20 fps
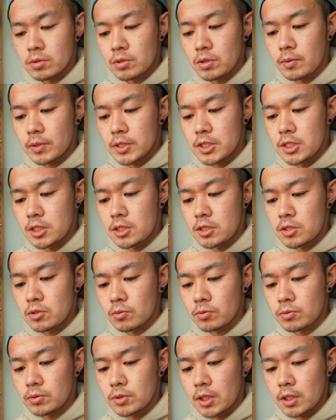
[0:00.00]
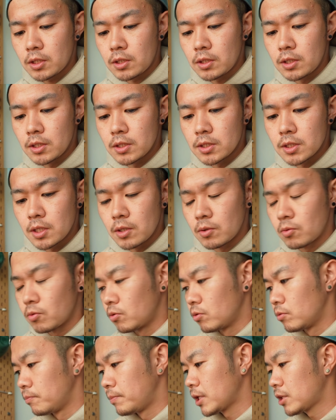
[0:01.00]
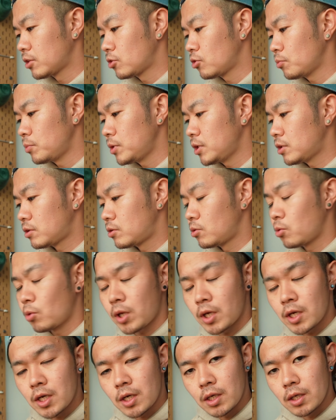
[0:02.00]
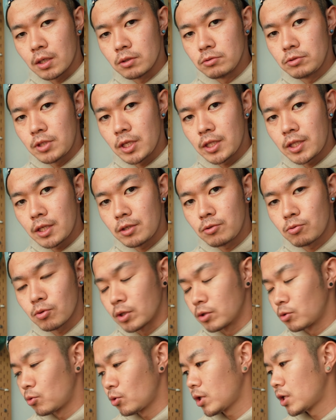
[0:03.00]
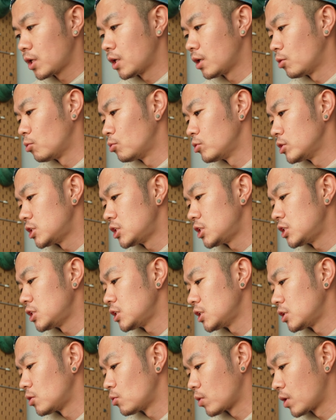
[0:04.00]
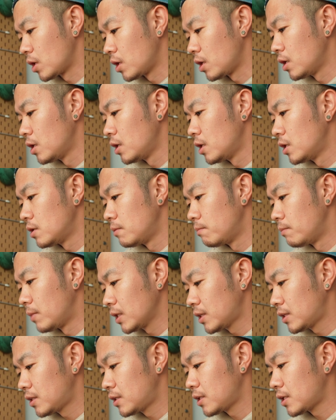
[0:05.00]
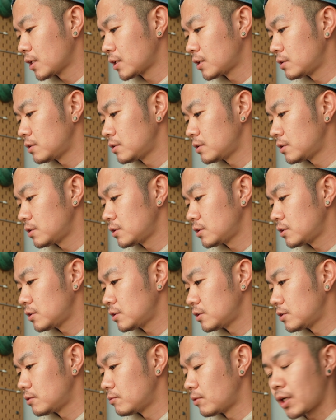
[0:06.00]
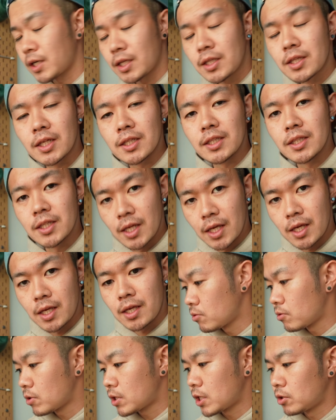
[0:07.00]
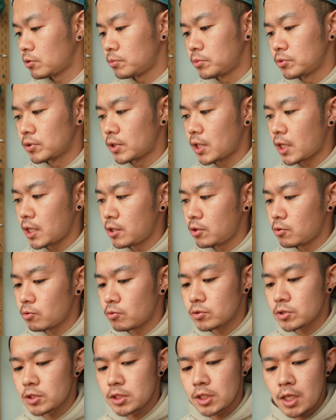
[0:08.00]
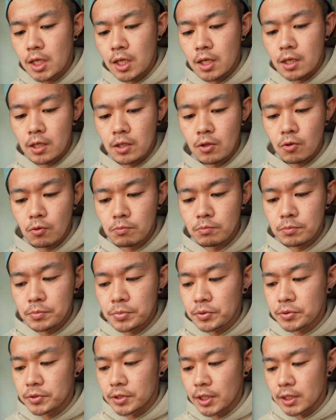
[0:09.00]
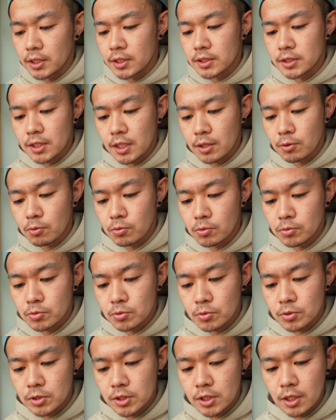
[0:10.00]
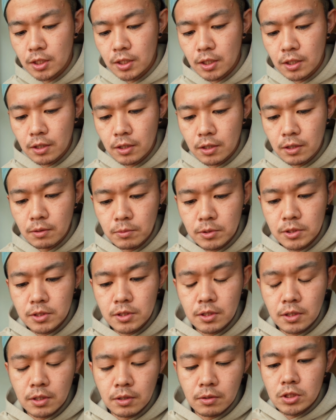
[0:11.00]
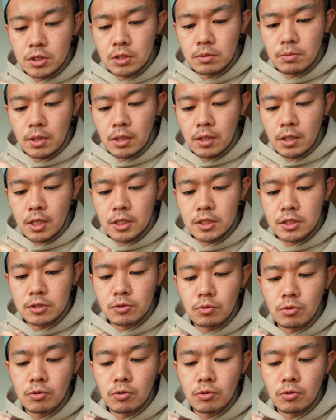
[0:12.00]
それでは実食なんですけど、パッと見どれが売れてるとかどれが美味しいとか全くわかんないんで、今回の分代表してよんブータンですね登場していただきました。一番端の